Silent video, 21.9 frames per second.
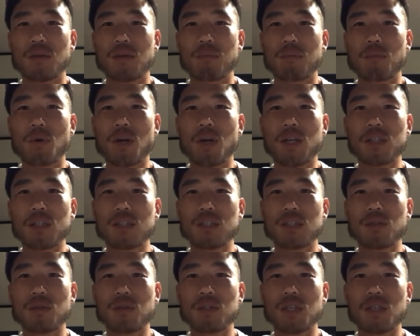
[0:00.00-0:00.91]
ボランチ
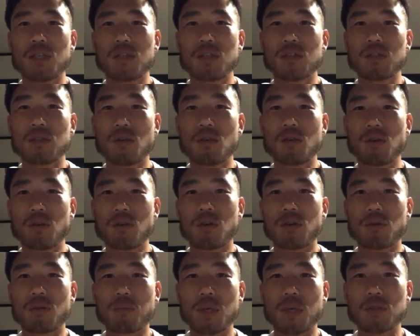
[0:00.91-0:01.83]
の選手と
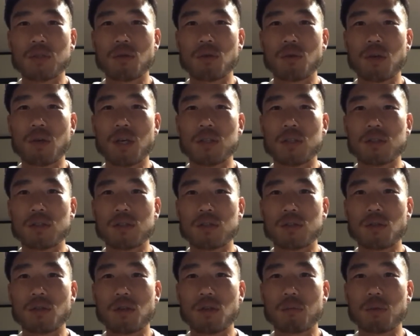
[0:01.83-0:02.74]
パス交換する
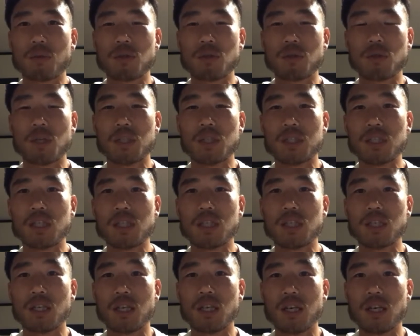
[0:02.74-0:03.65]
ときもそうだ
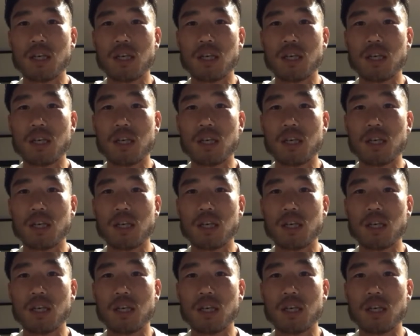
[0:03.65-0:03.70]
し、